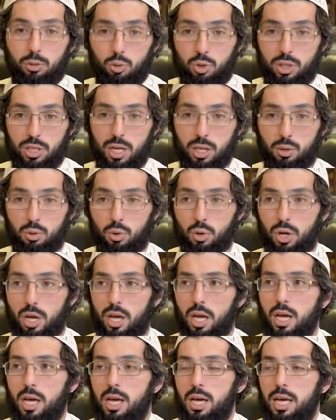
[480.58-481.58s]
эту сделку.
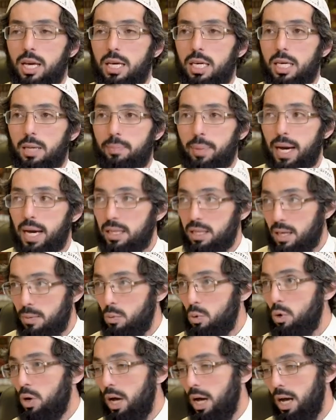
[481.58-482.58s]
И
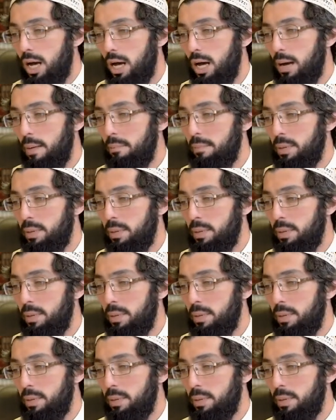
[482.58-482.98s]
поэтому, а,